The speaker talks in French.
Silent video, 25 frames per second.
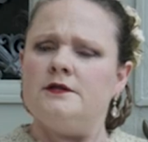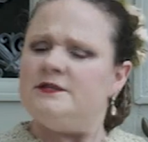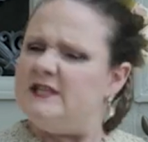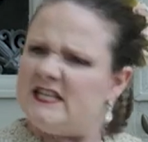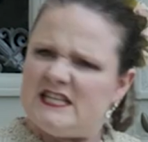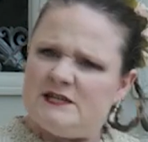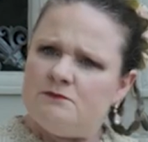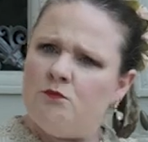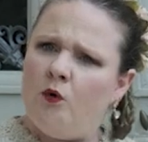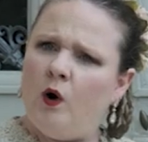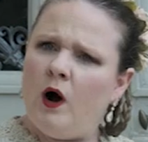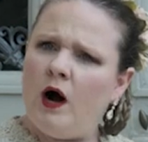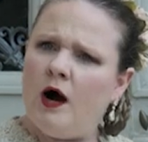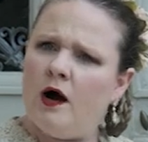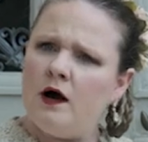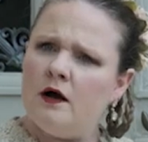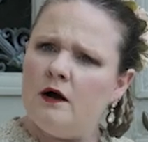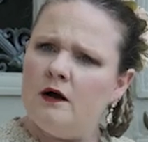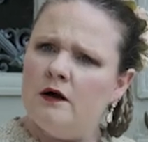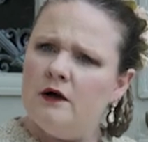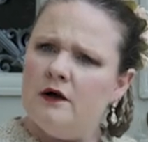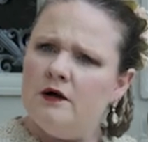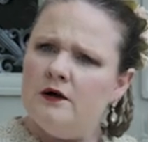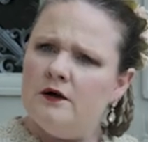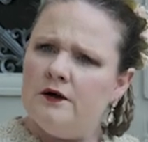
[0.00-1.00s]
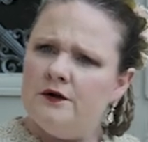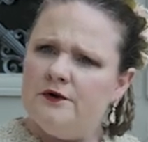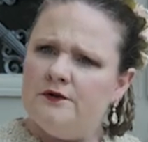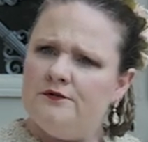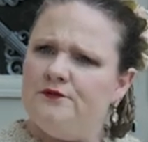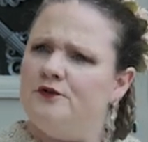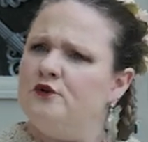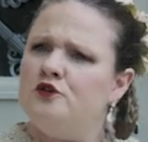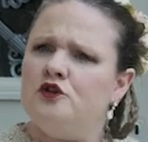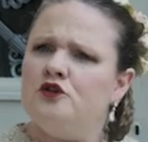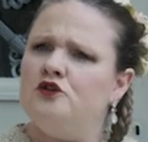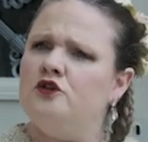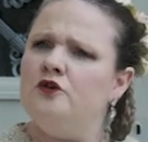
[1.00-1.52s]
Dites-moi,
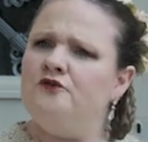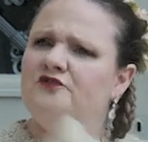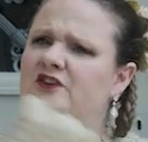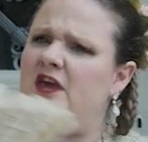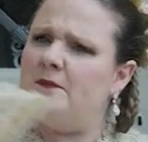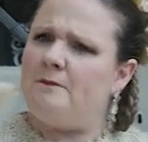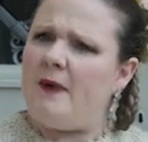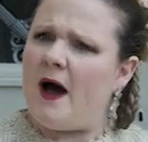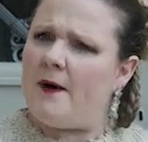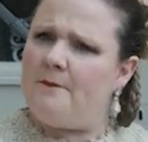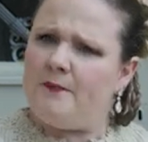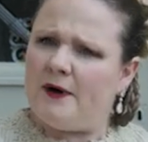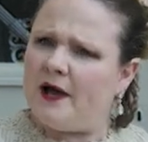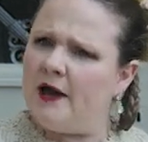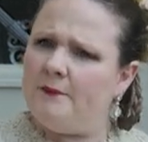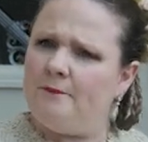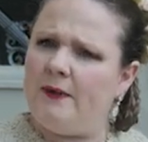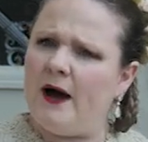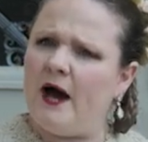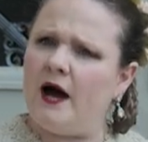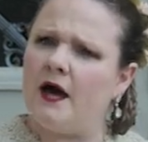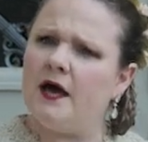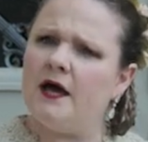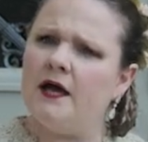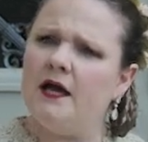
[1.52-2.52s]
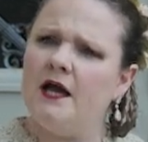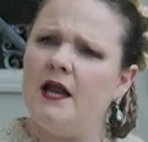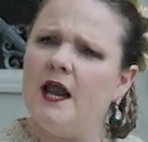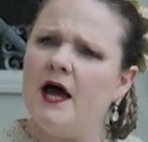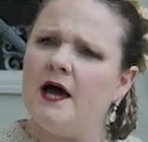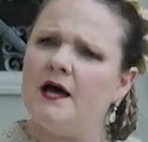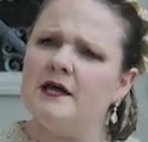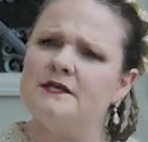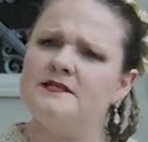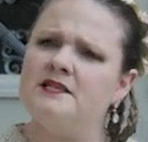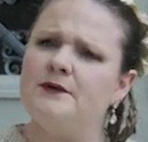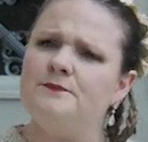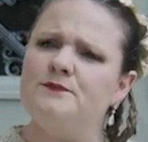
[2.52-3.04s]
vous ne deviez pas préparer la
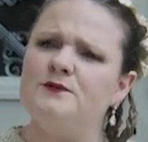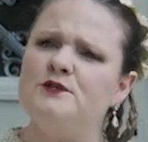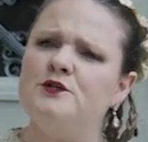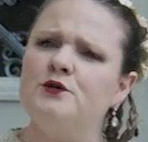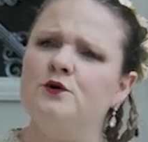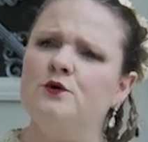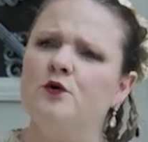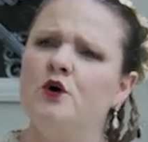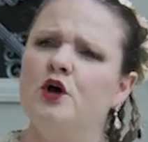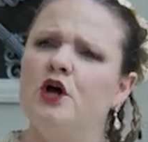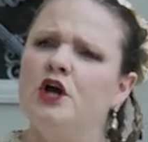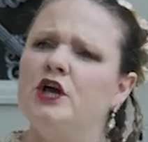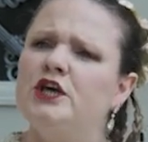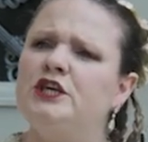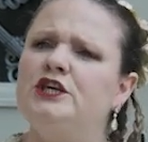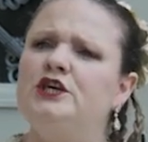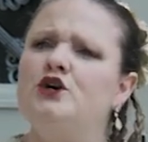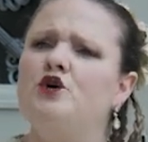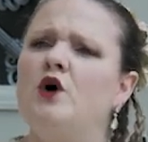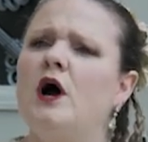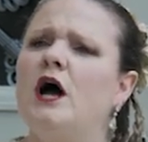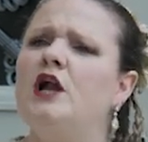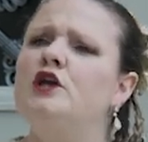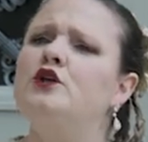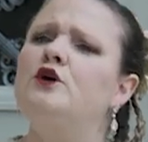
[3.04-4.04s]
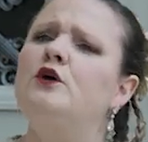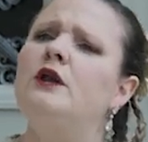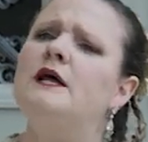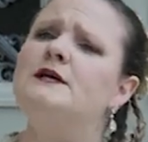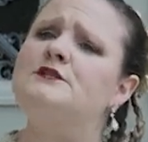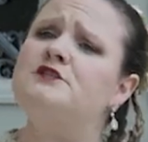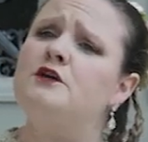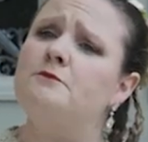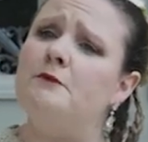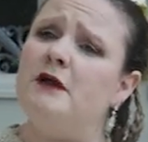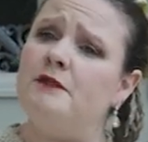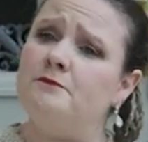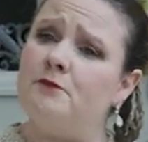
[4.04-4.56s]
réception qui aura lieu la
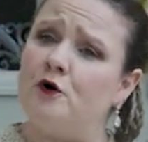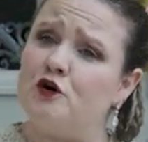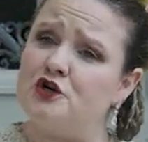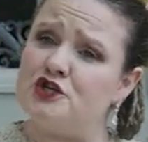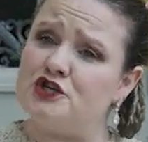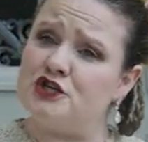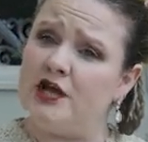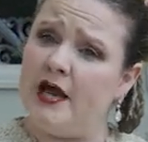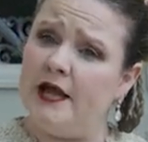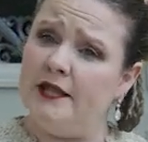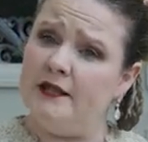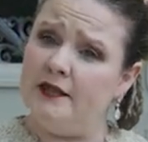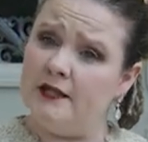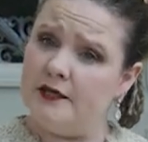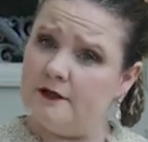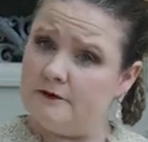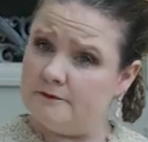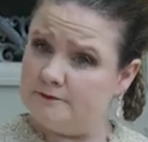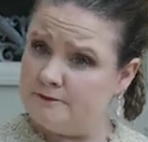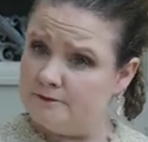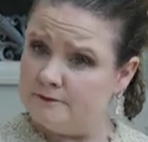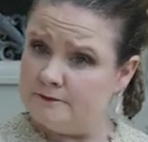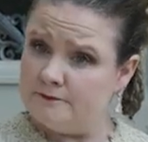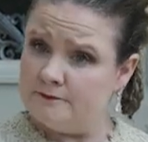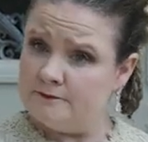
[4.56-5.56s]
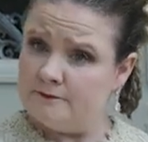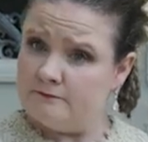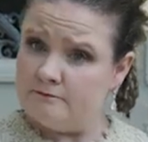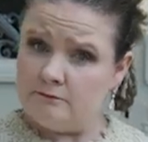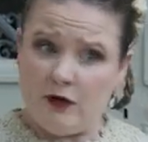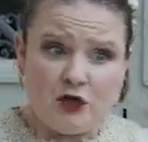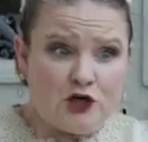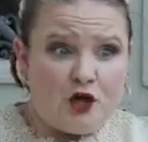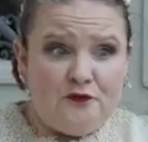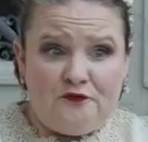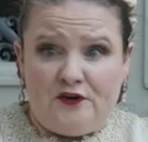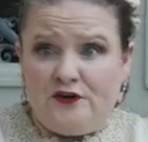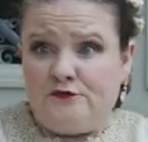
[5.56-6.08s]
semaine prochaine bah,
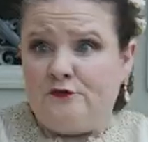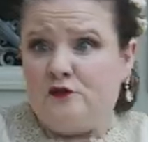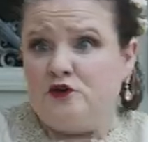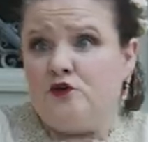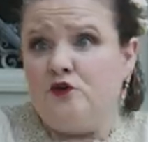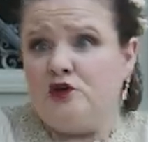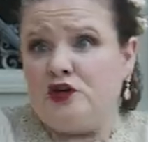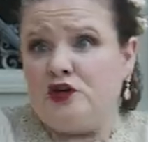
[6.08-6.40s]
que faites-vous donc